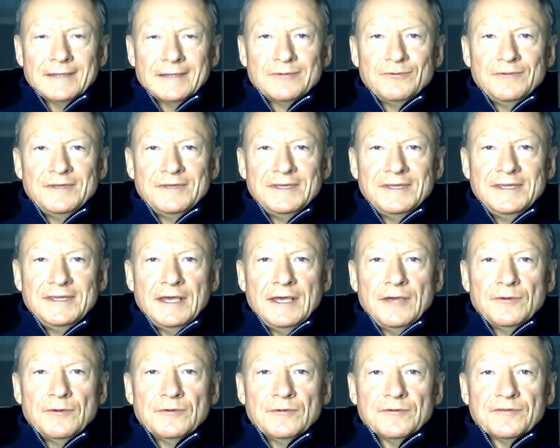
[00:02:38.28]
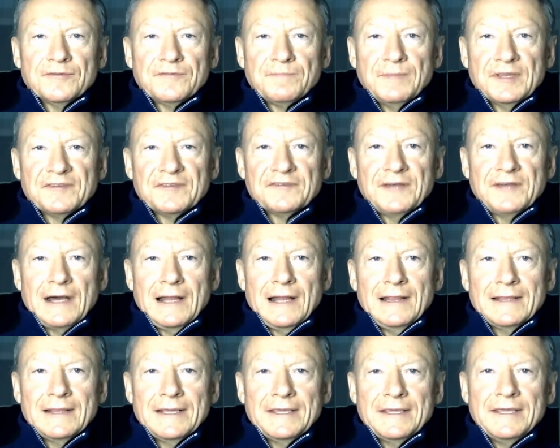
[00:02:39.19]
Эту идею
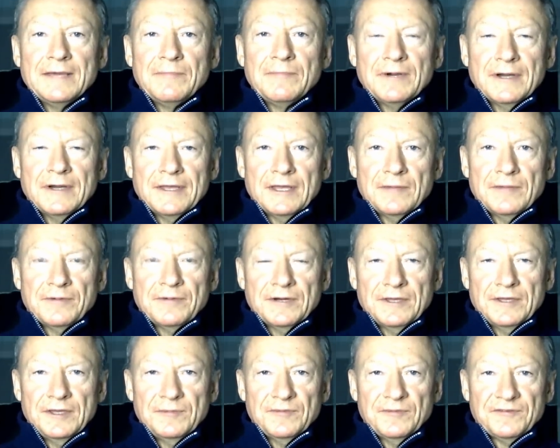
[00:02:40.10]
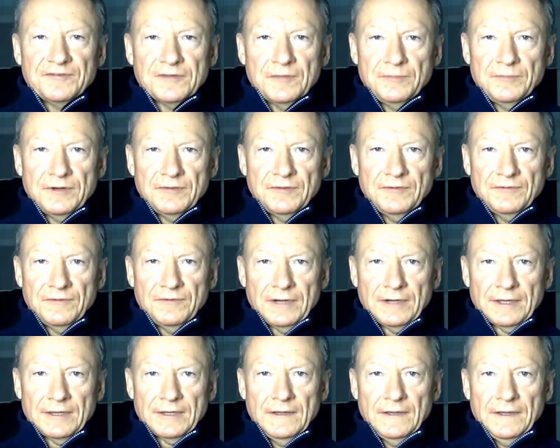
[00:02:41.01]
специально не было необходимости
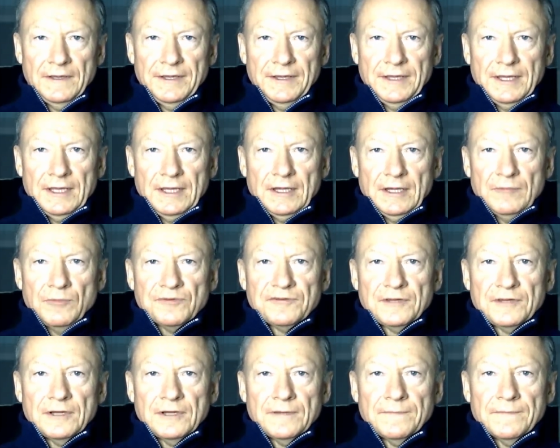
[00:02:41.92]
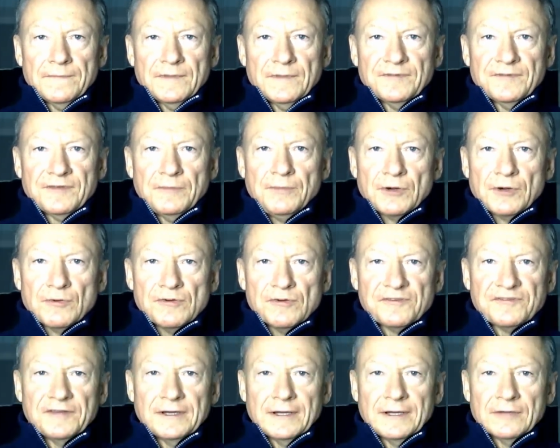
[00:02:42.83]
прививать. Просто
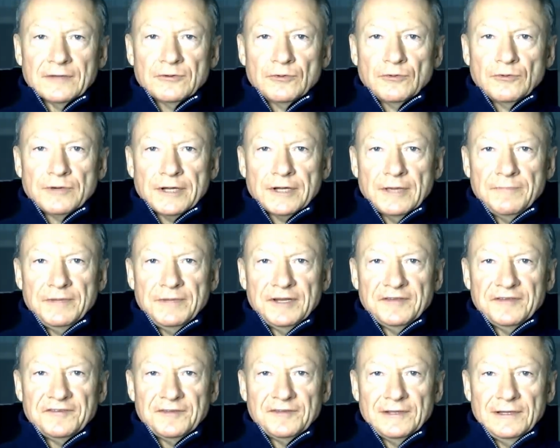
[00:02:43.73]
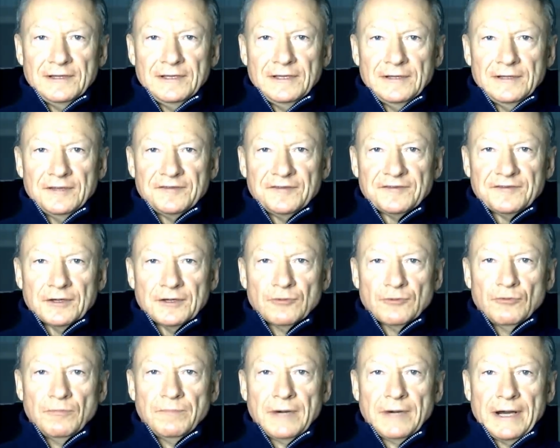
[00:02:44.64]
запорожцы, которые переселились на
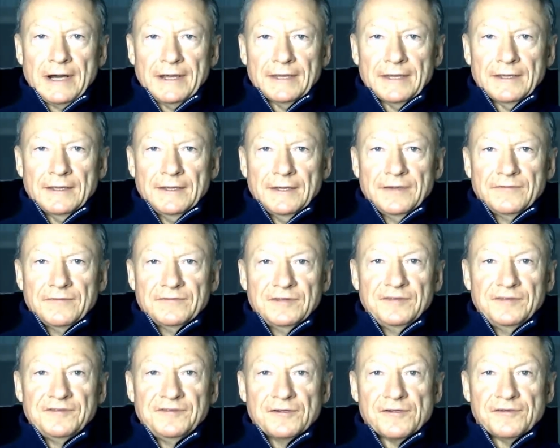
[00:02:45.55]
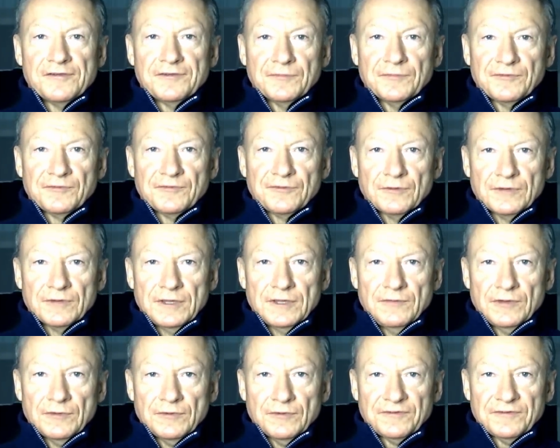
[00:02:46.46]
Кубань в
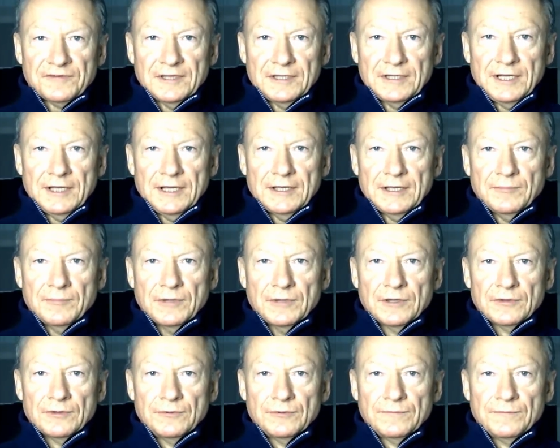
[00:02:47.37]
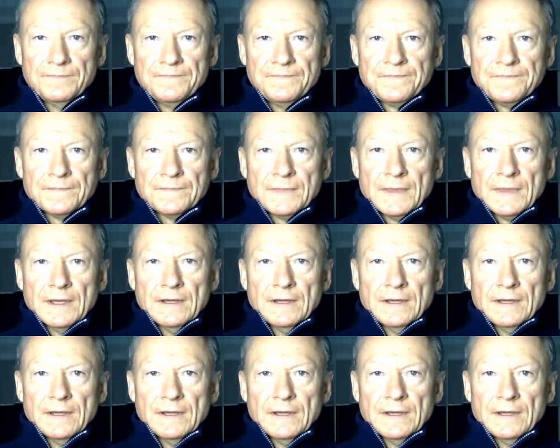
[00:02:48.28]
1793 году,